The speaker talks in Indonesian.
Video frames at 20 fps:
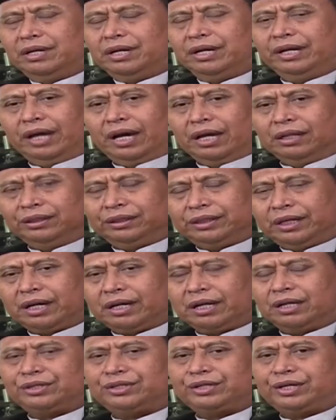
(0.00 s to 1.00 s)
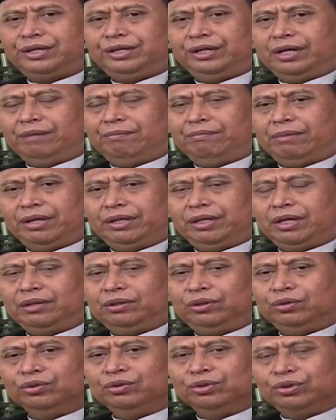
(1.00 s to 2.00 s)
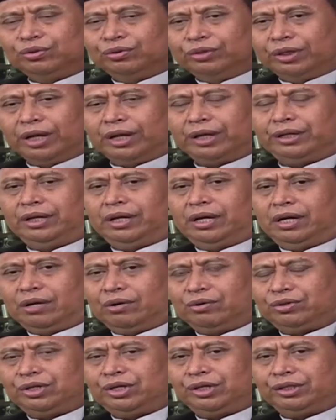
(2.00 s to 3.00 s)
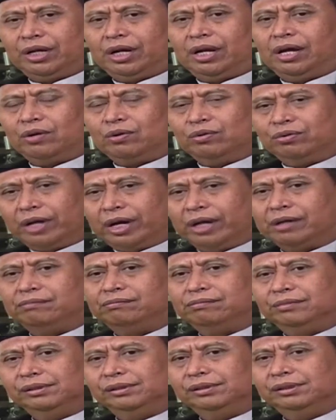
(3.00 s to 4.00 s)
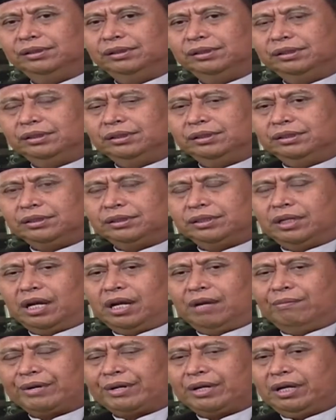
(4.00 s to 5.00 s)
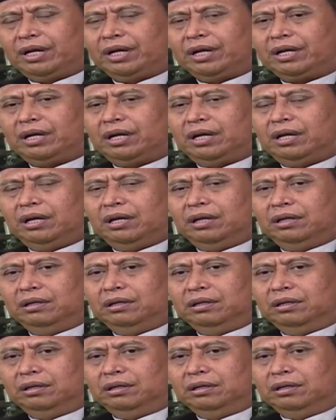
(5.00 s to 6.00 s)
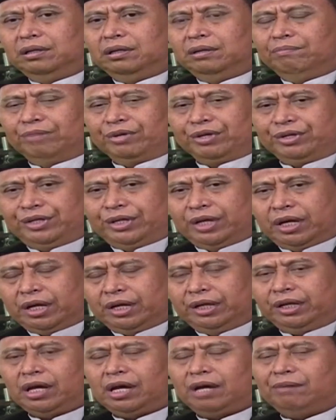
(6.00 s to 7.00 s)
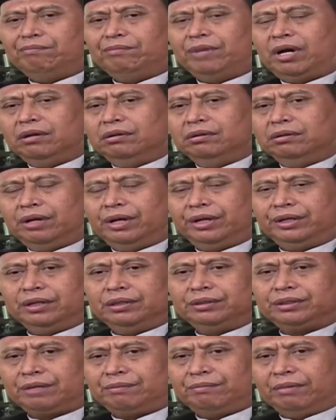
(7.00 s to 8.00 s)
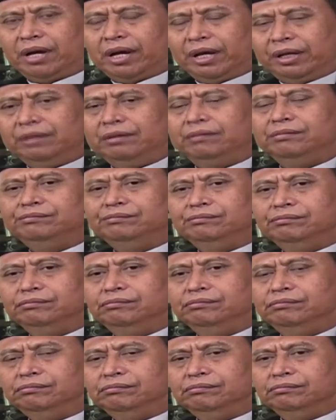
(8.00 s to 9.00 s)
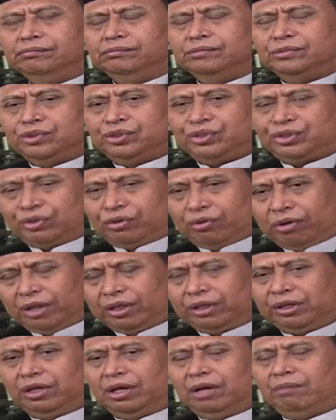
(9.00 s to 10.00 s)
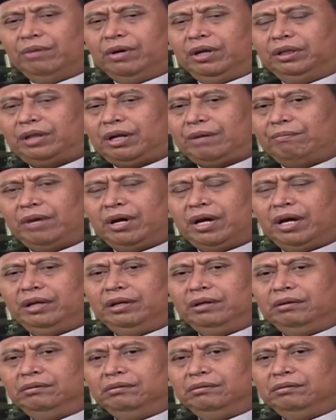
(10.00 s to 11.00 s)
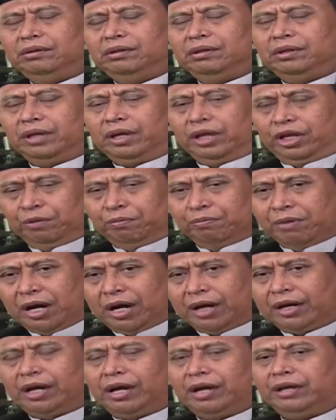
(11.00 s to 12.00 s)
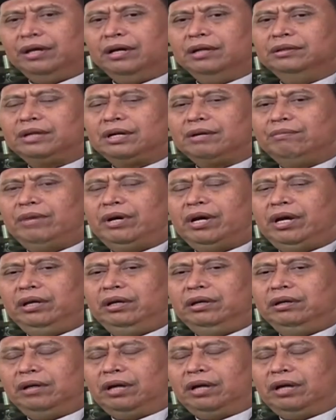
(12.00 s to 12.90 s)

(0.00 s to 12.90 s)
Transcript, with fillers: di antara sekian banyak tuntunan yang harus kita lakukan dalam rangka menjadi hamba Allah yang terbaik, salat yang terbaik, ibadah yang terbaik,